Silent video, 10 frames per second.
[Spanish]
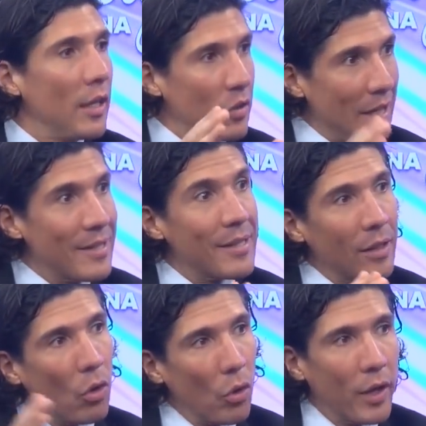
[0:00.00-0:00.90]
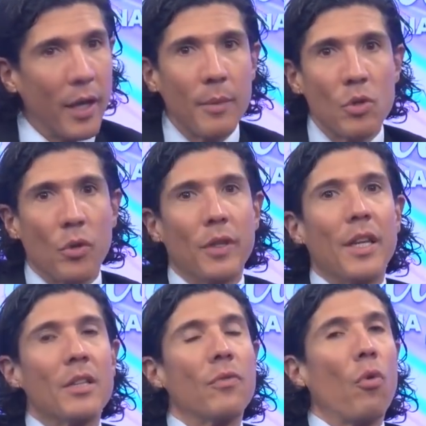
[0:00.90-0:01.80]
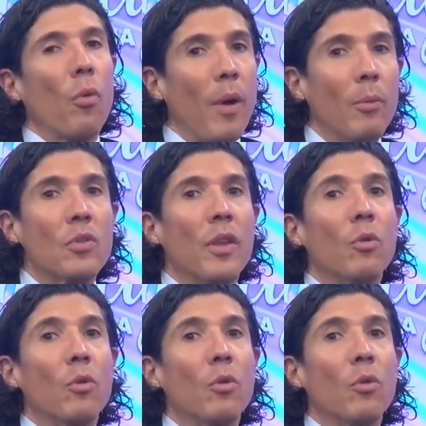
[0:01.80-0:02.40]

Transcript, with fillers: Es el ciclo de Krebs, donde transformamos